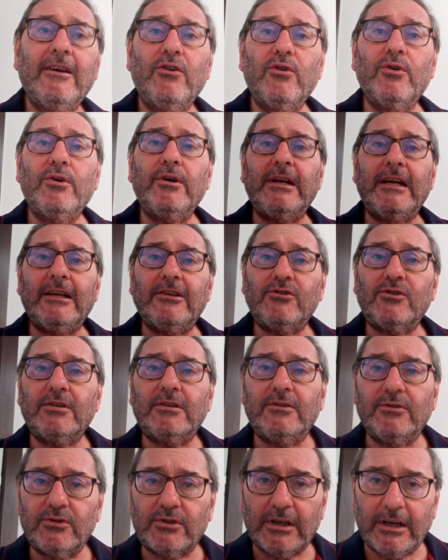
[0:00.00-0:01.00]
öne
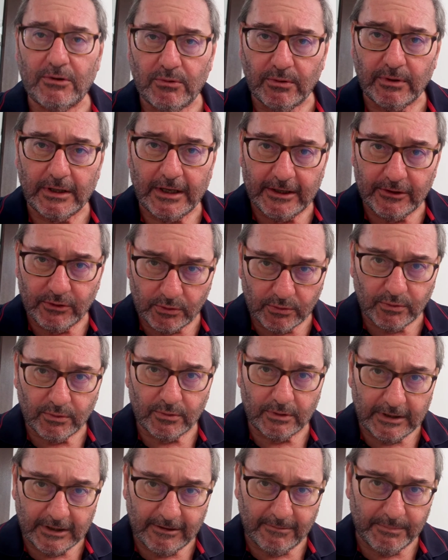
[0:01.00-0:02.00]
çıkacak olan
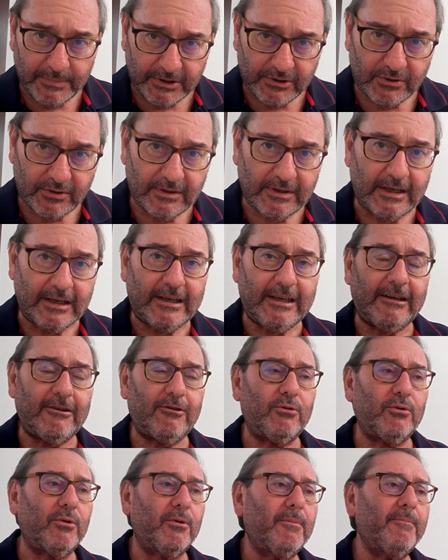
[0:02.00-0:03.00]
soruların başında
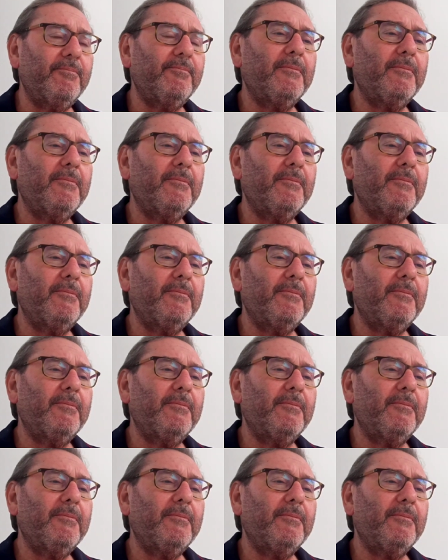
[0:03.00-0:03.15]
geliyor.